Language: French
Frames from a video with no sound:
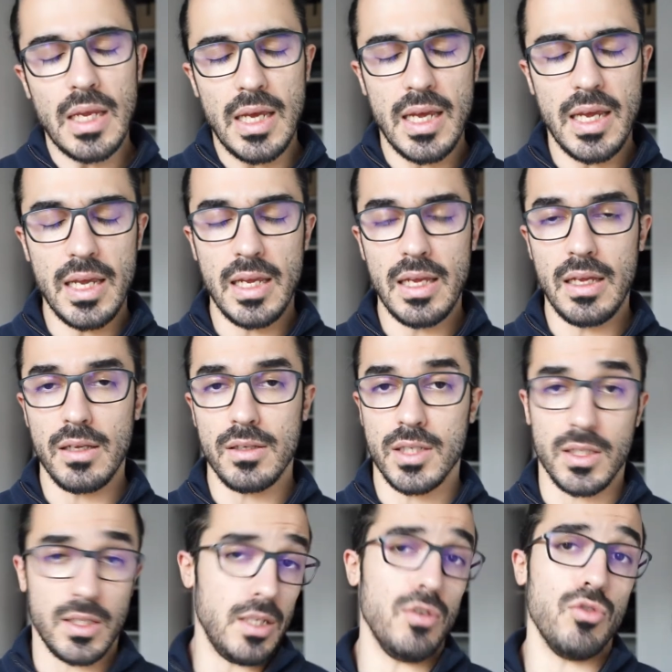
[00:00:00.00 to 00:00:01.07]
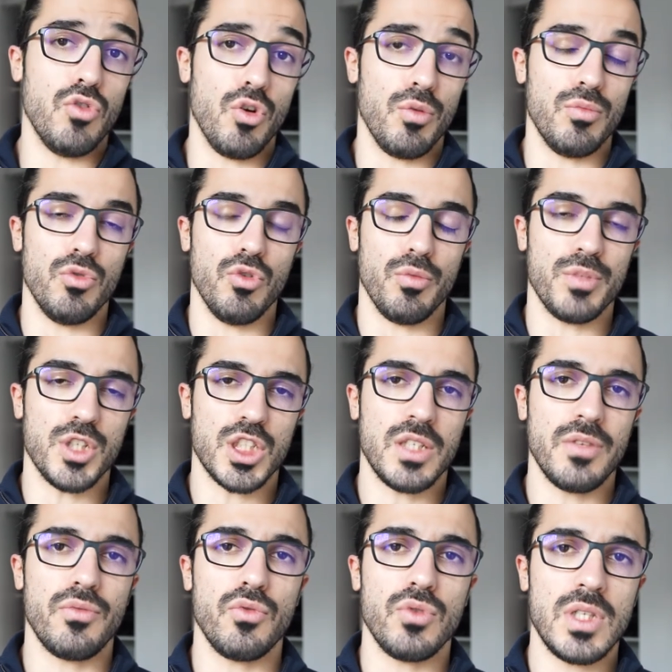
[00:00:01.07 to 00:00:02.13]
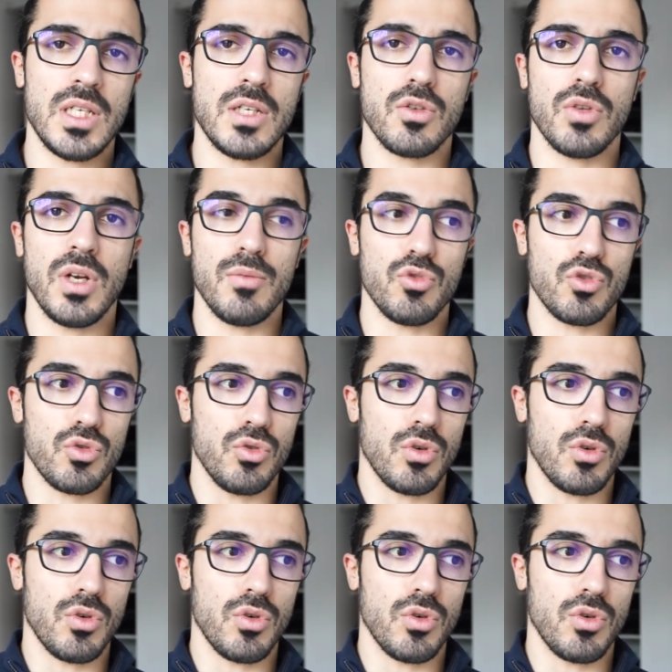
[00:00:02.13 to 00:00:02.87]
Et c'était l'objectif unique de la muscu.